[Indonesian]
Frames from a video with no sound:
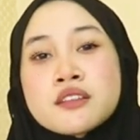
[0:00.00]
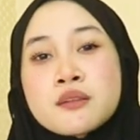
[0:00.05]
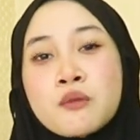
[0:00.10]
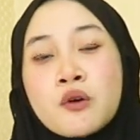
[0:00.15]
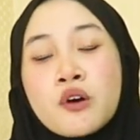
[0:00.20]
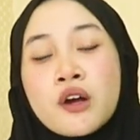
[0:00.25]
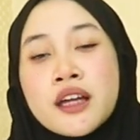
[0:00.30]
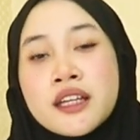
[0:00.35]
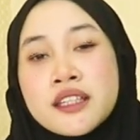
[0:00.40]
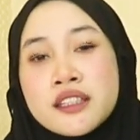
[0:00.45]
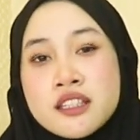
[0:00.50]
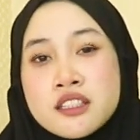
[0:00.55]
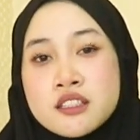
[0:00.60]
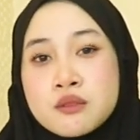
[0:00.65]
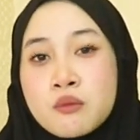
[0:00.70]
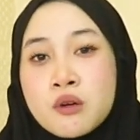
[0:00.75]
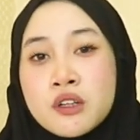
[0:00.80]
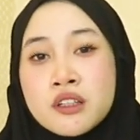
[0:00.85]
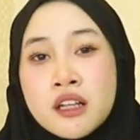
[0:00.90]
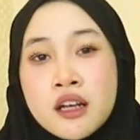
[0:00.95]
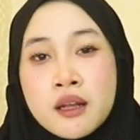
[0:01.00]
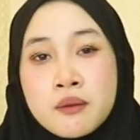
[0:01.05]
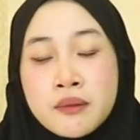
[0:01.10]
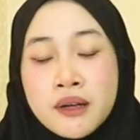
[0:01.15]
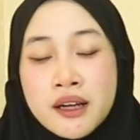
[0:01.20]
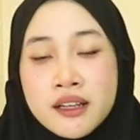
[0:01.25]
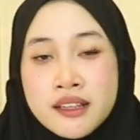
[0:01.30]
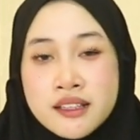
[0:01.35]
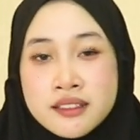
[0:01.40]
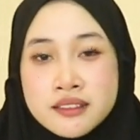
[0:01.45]
Semoga kita semua dalam
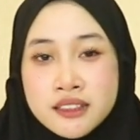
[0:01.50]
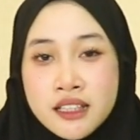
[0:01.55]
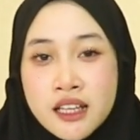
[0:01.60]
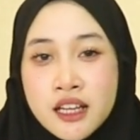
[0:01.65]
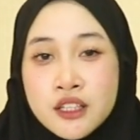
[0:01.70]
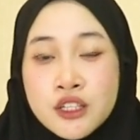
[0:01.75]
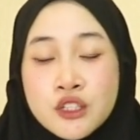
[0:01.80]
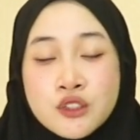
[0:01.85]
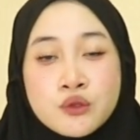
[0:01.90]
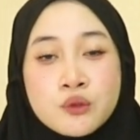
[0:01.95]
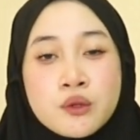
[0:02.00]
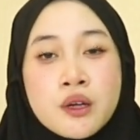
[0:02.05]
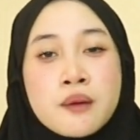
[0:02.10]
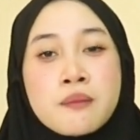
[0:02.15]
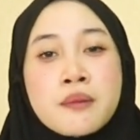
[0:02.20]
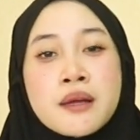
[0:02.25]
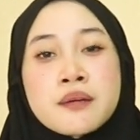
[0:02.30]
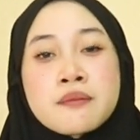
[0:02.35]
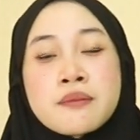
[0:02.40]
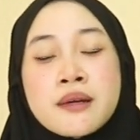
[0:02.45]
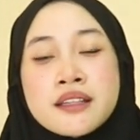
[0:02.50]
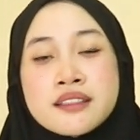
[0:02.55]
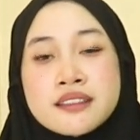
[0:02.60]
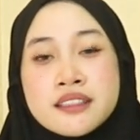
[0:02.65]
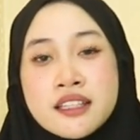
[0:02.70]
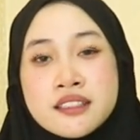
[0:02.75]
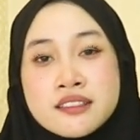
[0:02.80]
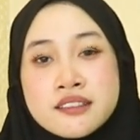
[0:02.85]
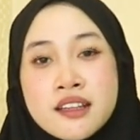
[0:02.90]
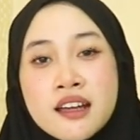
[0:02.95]
keadaan sehat dan juga baik-baik
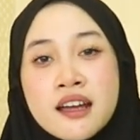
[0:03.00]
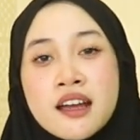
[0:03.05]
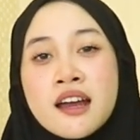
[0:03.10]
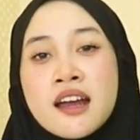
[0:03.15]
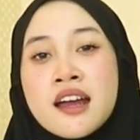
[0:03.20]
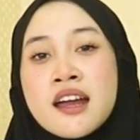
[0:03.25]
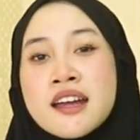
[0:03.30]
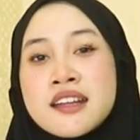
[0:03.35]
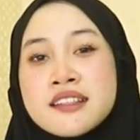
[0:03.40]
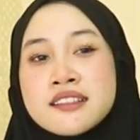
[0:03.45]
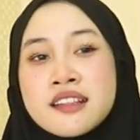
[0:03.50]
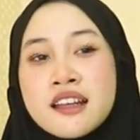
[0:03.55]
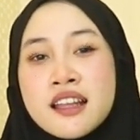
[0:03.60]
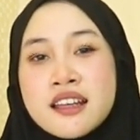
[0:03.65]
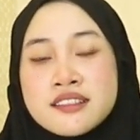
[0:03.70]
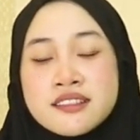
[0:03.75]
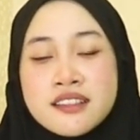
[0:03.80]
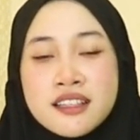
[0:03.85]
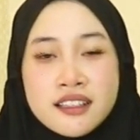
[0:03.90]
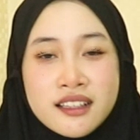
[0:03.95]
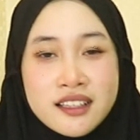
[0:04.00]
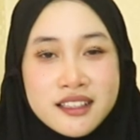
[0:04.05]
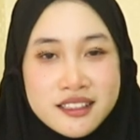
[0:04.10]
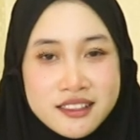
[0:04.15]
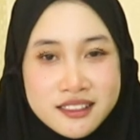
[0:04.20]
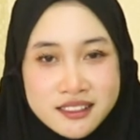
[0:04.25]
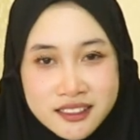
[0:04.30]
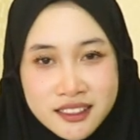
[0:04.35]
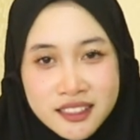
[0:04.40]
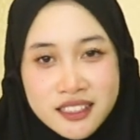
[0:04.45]
saja,
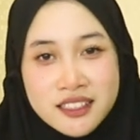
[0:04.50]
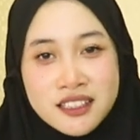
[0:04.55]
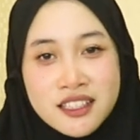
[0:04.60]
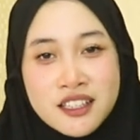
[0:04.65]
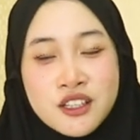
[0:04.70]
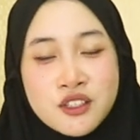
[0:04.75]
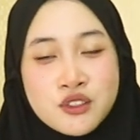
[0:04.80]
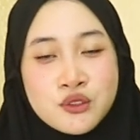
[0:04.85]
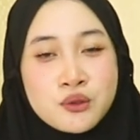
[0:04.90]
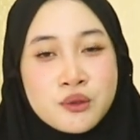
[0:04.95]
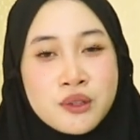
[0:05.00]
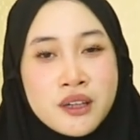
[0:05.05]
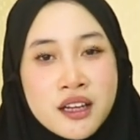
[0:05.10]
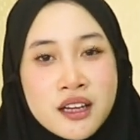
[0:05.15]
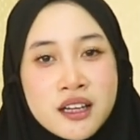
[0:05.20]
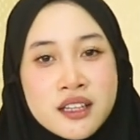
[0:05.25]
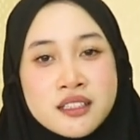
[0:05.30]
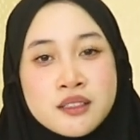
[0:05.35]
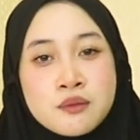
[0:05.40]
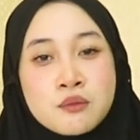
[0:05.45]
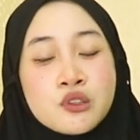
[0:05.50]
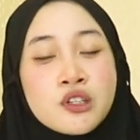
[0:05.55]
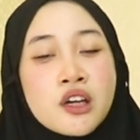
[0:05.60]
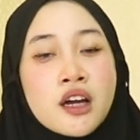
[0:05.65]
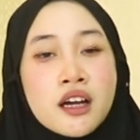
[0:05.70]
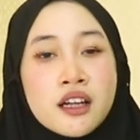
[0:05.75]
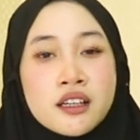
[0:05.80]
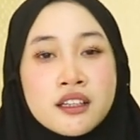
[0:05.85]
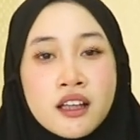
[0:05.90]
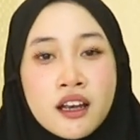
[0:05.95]
dilancarkan rezekinya dan juga
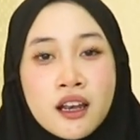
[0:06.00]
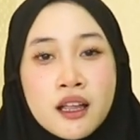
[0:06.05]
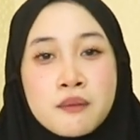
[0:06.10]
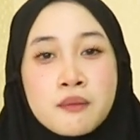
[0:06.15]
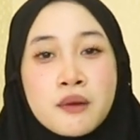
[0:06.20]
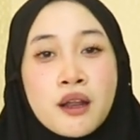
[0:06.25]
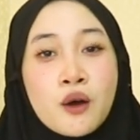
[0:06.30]
dimudahkan dalam